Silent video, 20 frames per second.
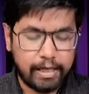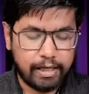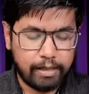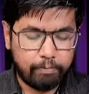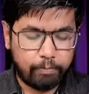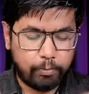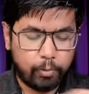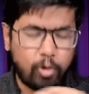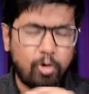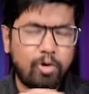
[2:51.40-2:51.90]

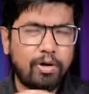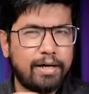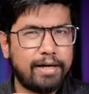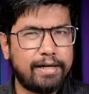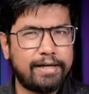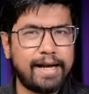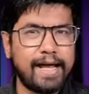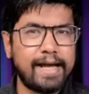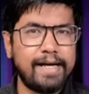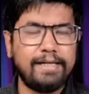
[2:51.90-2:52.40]
இப்போது
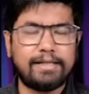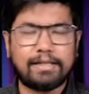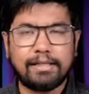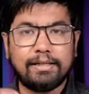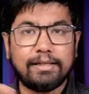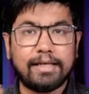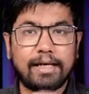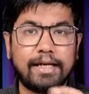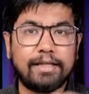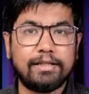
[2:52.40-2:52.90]
நைட்
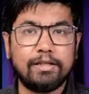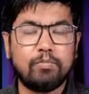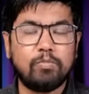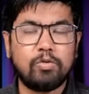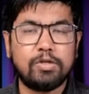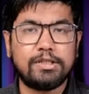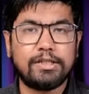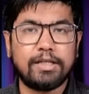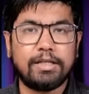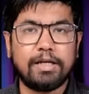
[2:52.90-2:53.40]
எல்லாத்தையும்
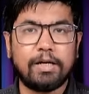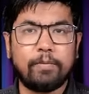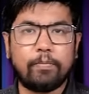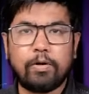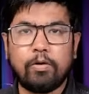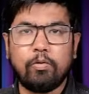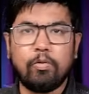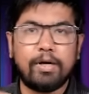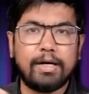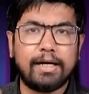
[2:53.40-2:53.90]

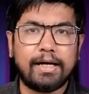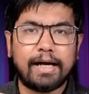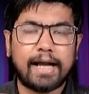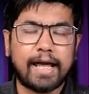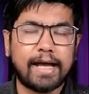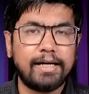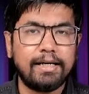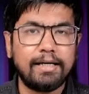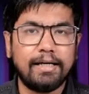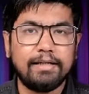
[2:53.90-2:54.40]
முடிச்சதுக்கப்புறம் ஒரு
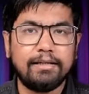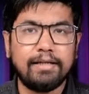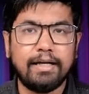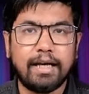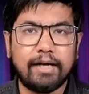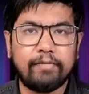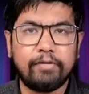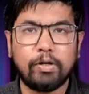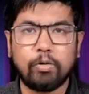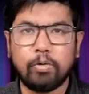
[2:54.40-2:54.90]
நைன்லேருந்து
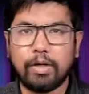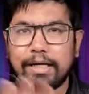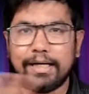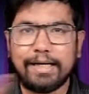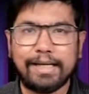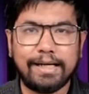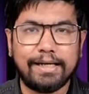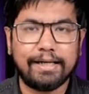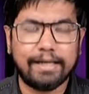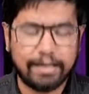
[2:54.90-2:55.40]
லெவனுக்குள்ளே
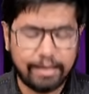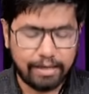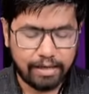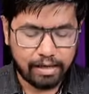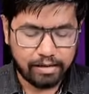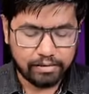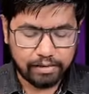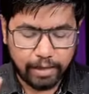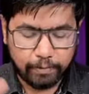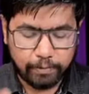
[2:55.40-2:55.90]
நீங்கள்
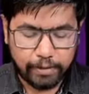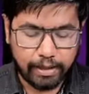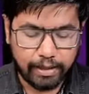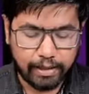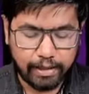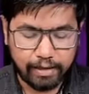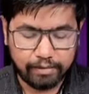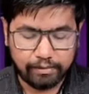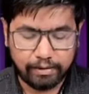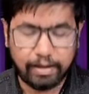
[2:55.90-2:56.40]
டின்னர்லாம் சாப்பிட்டு
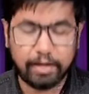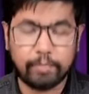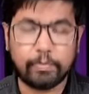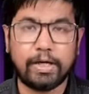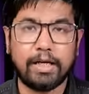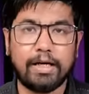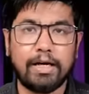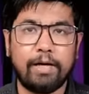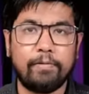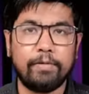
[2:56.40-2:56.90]
ரிலாக்ஸாக என்ன
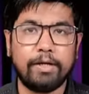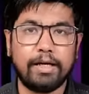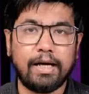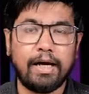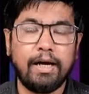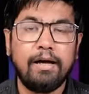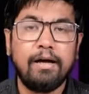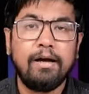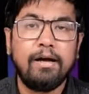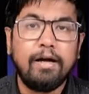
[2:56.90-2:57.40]
பண்ணிடலாம்
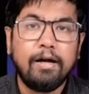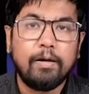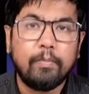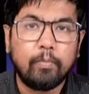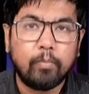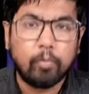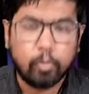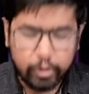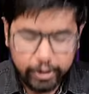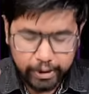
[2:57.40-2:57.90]
அப்படின்னா
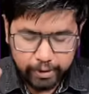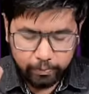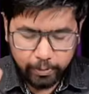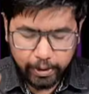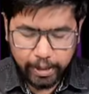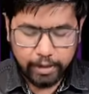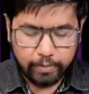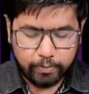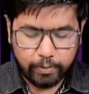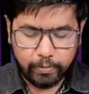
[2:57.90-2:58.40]

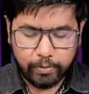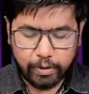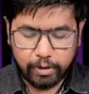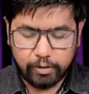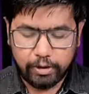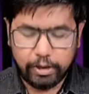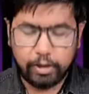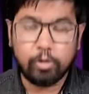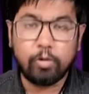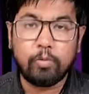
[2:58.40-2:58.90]
மொழிபெயர்ப்பு
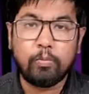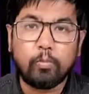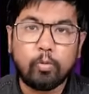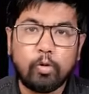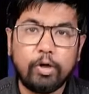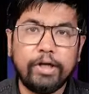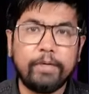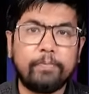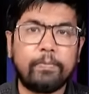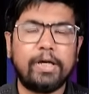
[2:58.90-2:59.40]
பகுதியும்
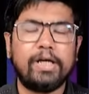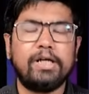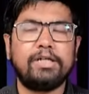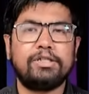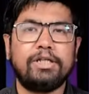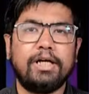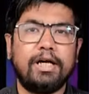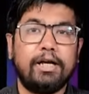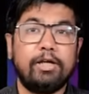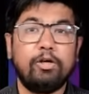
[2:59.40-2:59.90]
மொழி
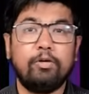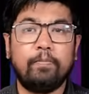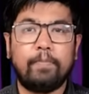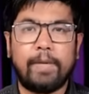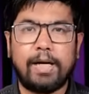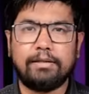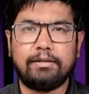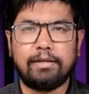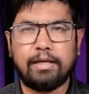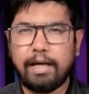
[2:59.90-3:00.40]
பயிற்சிகளையும்
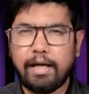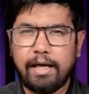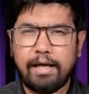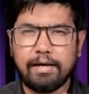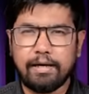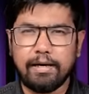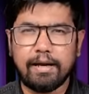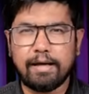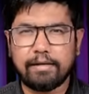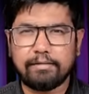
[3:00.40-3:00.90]
பார்த்தெல்லாம்
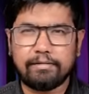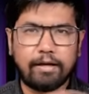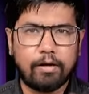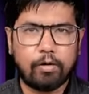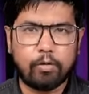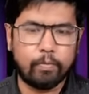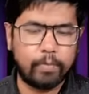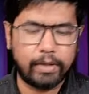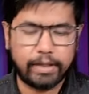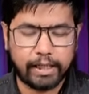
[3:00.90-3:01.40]
ரிலாக்ஸாக
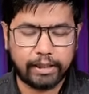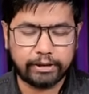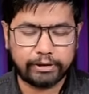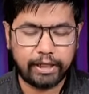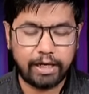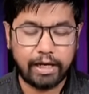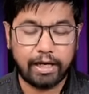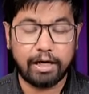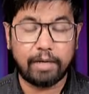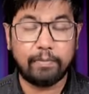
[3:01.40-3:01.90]
ரொம்ப
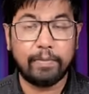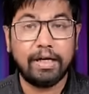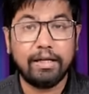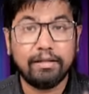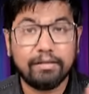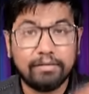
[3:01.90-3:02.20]
டென்ஷன் ஆகாமல்